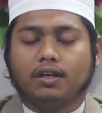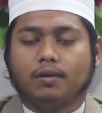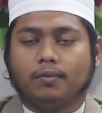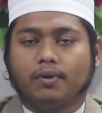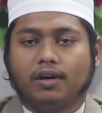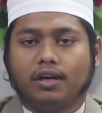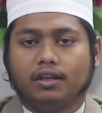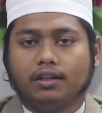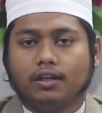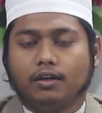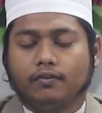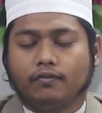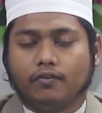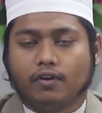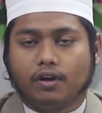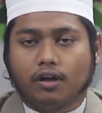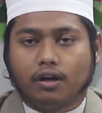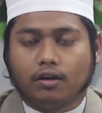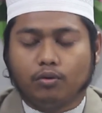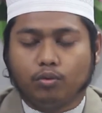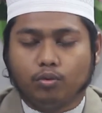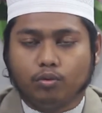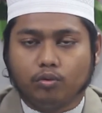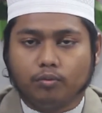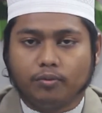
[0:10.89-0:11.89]
বাদা
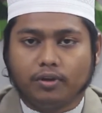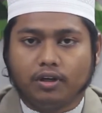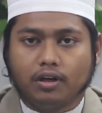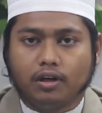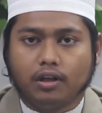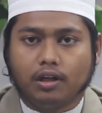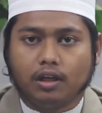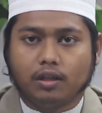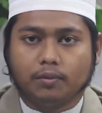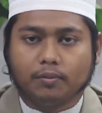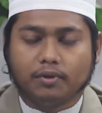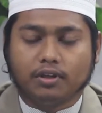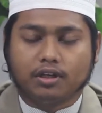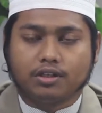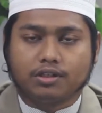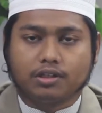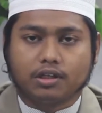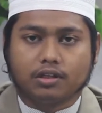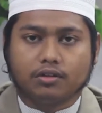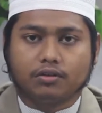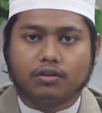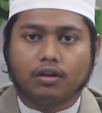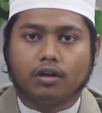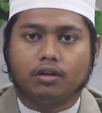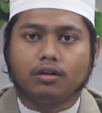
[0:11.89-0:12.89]
ফাউদ বিল্লাহ
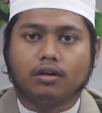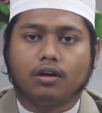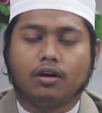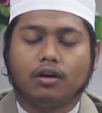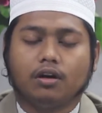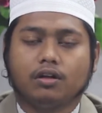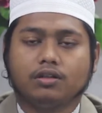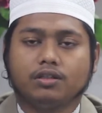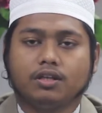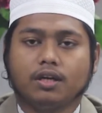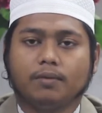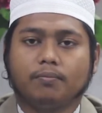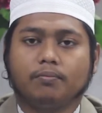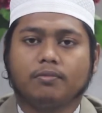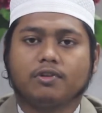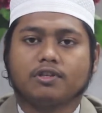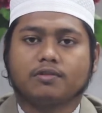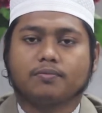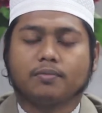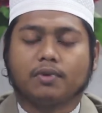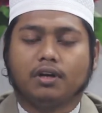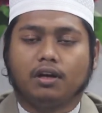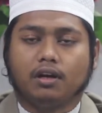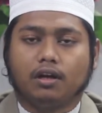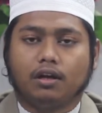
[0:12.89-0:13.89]
মিনাশাইতান রাজিম
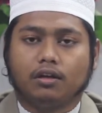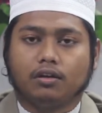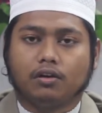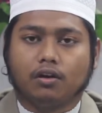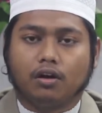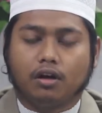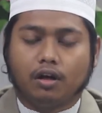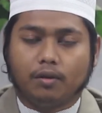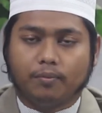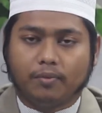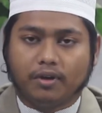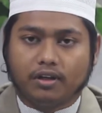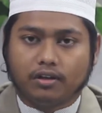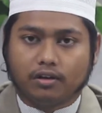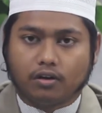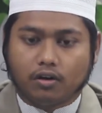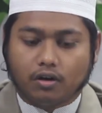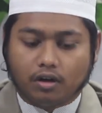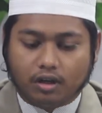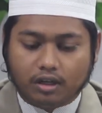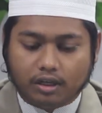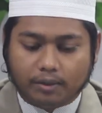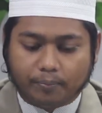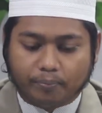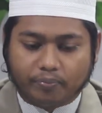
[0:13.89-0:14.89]
বিসমিল্লাহ রহমান
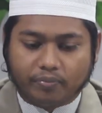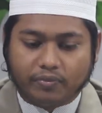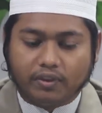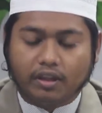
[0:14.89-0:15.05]
রাহিম